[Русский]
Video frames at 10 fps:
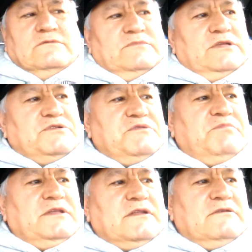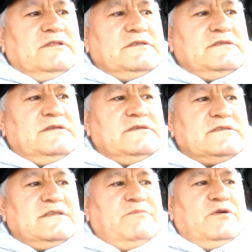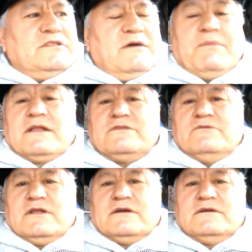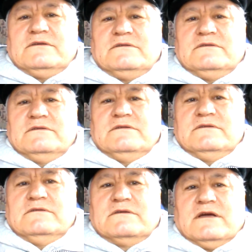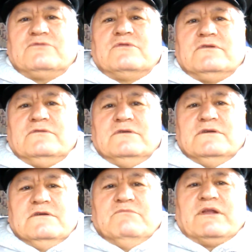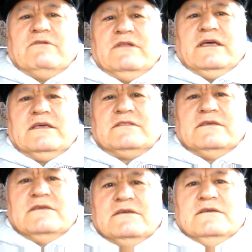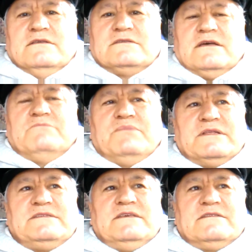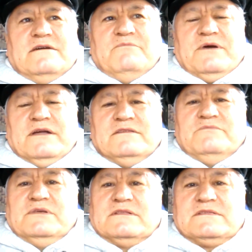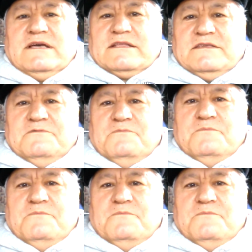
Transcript: Мне очень понравилась забота о партнерах, которую проявляет сам президент компании Билл Старки.